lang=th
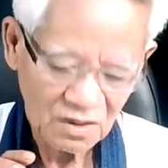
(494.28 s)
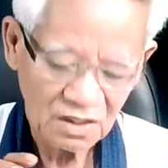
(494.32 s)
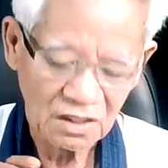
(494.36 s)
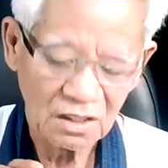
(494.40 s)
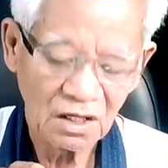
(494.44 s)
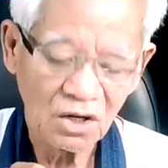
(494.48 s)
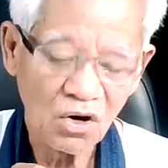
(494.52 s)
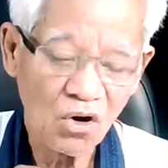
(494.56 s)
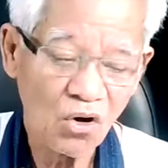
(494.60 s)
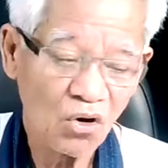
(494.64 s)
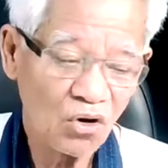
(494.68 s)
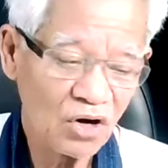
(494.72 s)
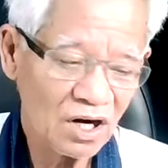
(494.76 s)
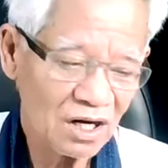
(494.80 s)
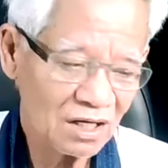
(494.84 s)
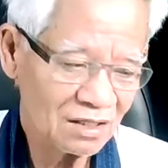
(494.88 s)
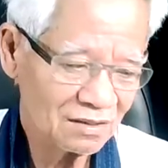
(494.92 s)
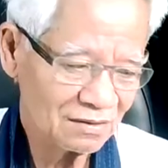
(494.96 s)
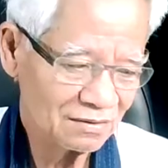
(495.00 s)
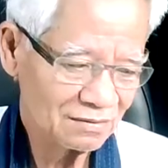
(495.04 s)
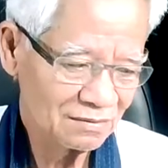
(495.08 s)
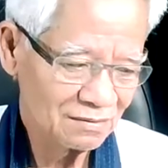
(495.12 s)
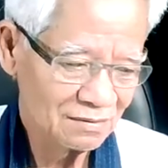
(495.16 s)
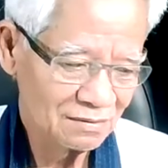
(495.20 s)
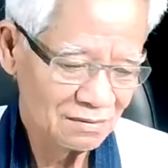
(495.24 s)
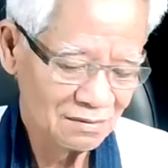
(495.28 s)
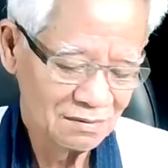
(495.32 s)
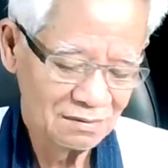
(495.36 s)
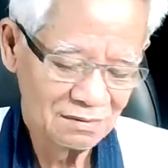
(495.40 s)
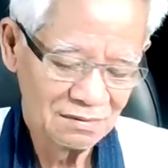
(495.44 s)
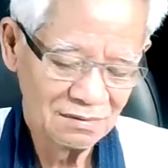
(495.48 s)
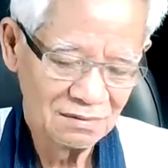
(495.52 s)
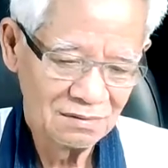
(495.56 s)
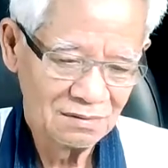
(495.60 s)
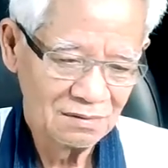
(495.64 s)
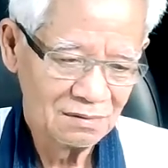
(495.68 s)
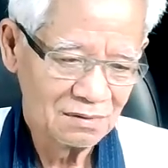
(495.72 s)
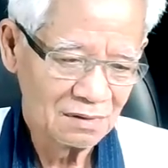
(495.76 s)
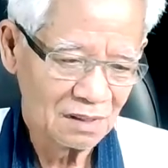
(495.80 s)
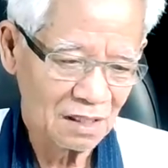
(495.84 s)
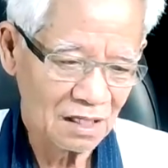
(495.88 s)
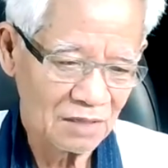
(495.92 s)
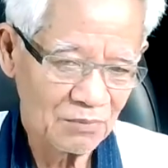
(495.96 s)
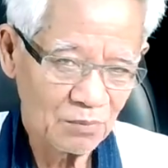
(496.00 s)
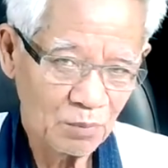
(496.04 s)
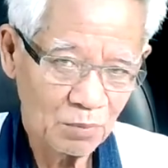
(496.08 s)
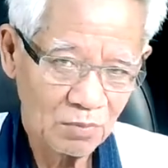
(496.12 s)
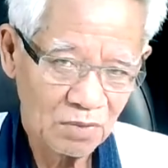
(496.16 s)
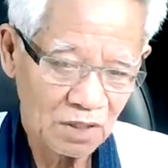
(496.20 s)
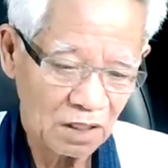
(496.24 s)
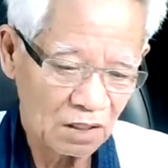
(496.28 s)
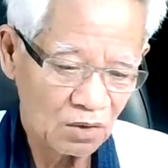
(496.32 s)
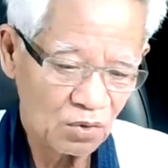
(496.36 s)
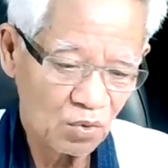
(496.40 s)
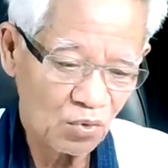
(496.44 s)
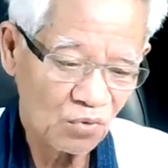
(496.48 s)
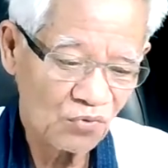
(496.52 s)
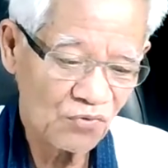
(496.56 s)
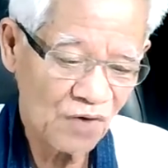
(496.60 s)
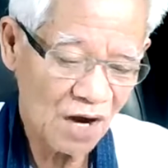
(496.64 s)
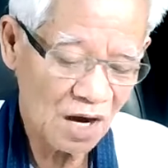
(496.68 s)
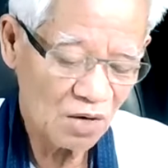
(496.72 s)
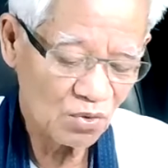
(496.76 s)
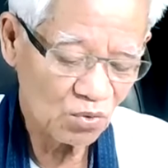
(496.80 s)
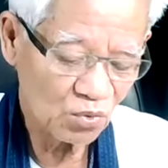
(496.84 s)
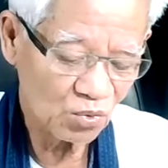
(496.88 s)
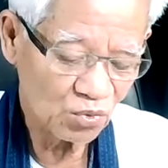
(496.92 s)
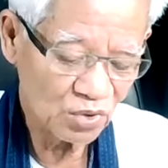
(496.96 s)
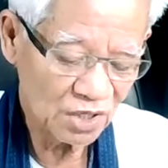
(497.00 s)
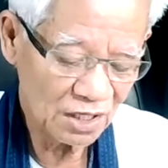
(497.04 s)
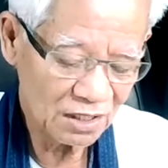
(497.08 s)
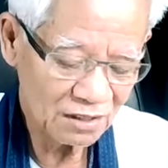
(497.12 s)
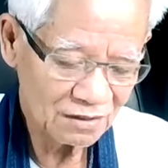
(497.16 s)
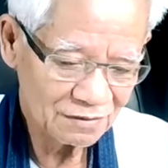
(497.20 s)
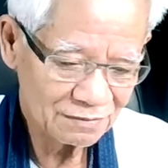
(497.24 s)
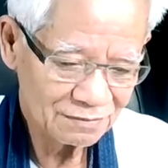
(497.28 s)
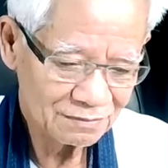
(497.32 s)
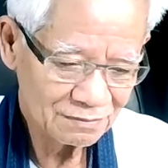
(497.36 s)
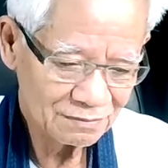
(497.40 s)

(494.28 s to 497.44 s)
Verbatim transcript: อย่างงงฮะ นั้นนั้นลงวางหูนะ